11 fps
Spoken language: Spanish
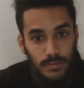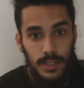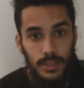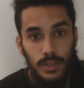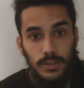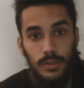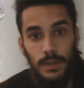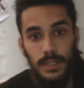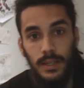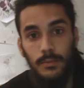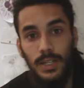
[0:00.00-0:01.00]
Dicho esto,
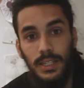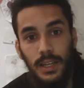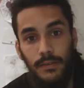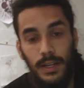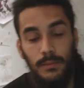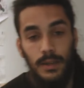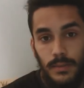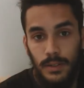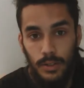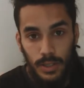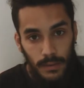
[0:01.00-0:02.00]
pasaremos al diafragma.
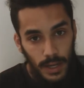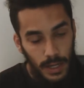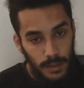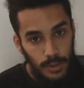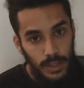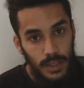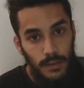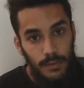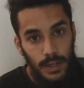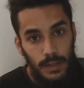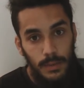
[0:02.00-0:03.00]
No trabajaremos a
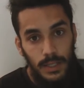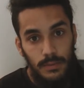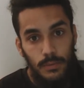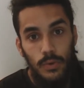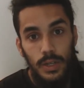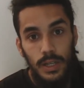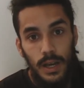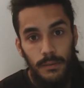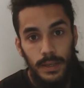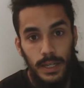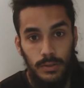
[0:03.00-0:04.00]
diafragmas muy
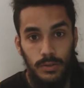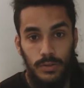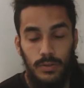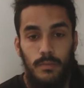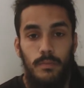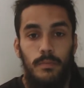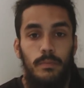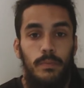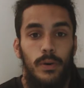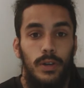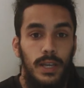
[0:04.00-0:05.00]
abiertos.
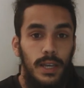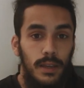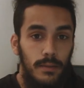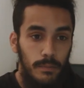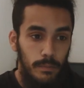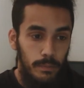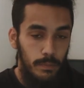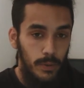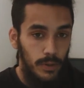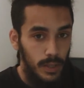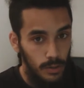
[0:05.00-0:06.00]
¿Por qué?
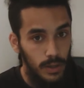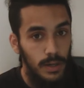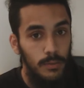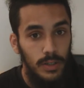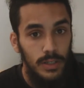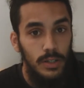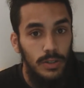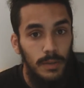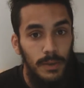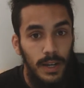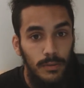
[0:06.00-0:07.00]
Porque no queremos que se nos
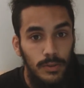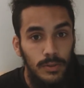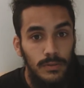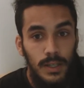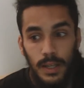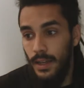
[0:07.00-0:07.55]
queme la foto.